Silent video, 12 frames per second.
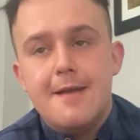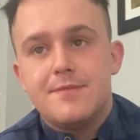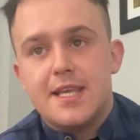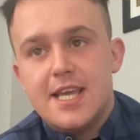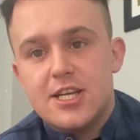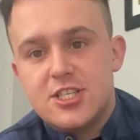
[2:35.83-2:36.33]

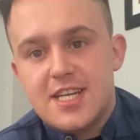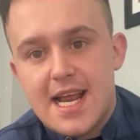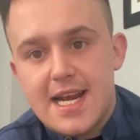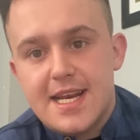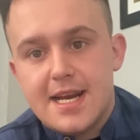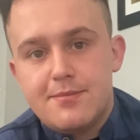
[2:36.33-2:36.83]

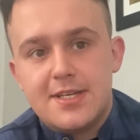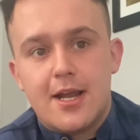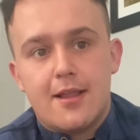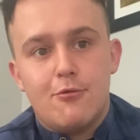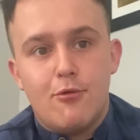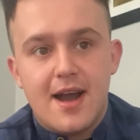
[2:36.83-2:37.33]
jeżeli na
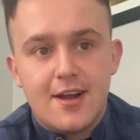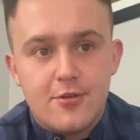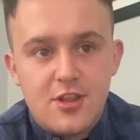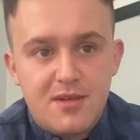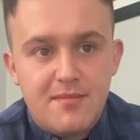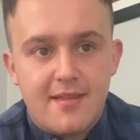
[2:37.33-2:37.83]
przykład
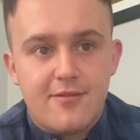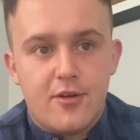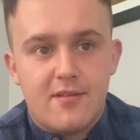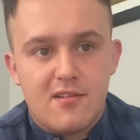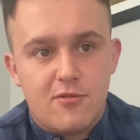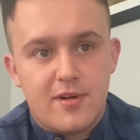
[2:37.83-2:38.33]
łagodzimy
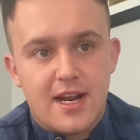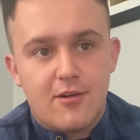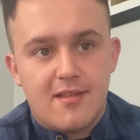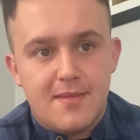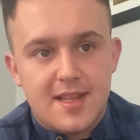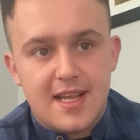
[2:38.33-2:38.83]
swoją skórę
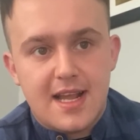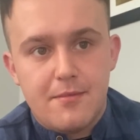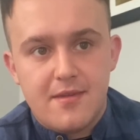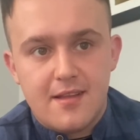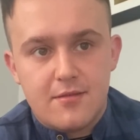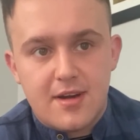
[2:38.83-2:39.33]

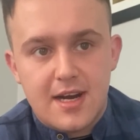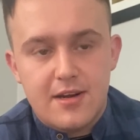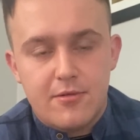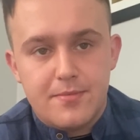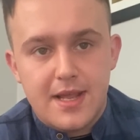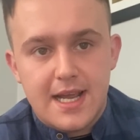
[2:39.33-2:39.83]
kosmetykami z,
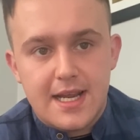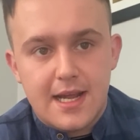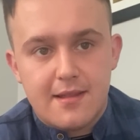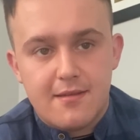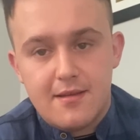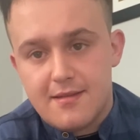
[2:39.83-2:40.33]
naturalną
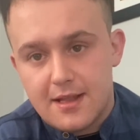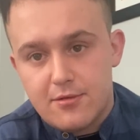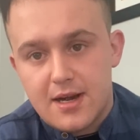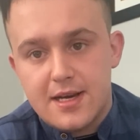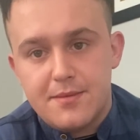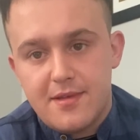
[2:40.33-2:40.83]
pielęgnac- z
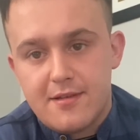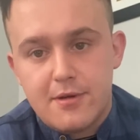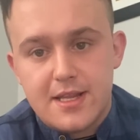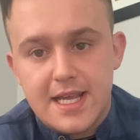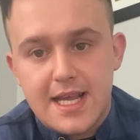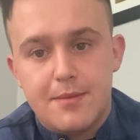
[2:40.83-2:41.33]
naturalnymi
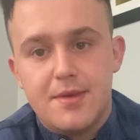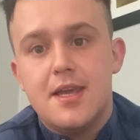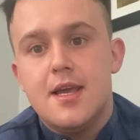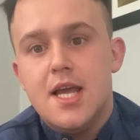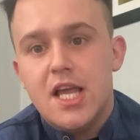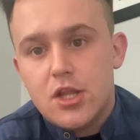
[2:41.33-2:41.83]
składnikami,
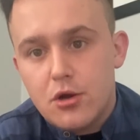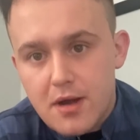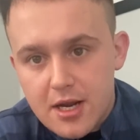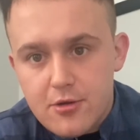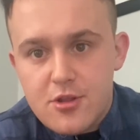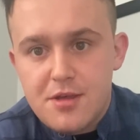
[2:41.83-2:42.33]
to
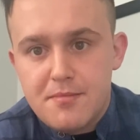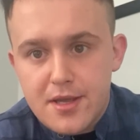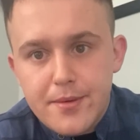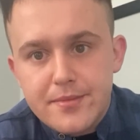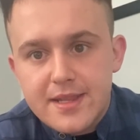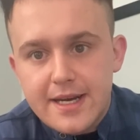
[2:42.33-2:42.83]
łagodzimy
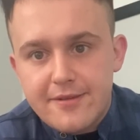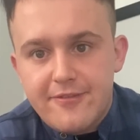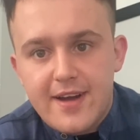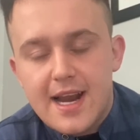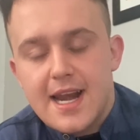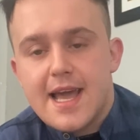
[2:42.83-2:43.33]
ją
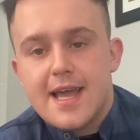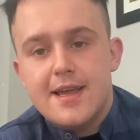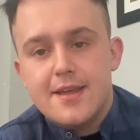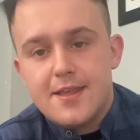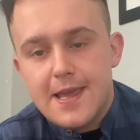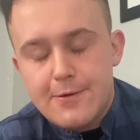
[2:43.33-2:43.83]
trwale
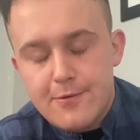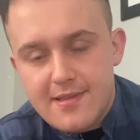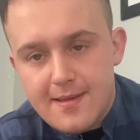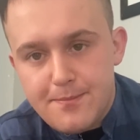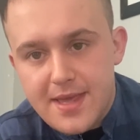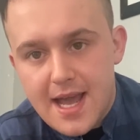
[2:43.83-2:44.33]
nie
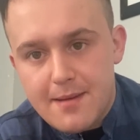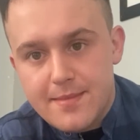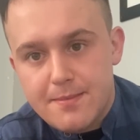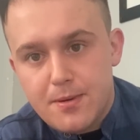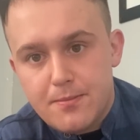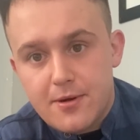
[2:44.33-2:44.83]

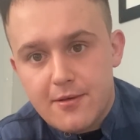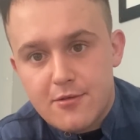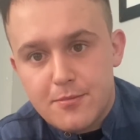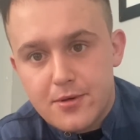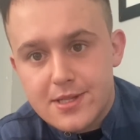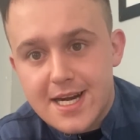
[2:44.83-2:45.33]
usypiamy po
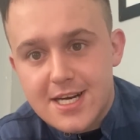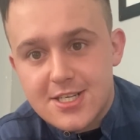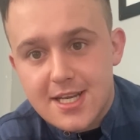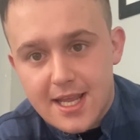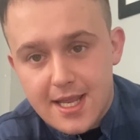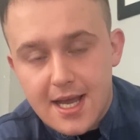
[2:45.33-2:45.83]
prostu
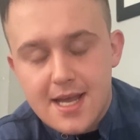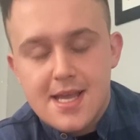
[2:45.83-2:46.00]
podrażnienia.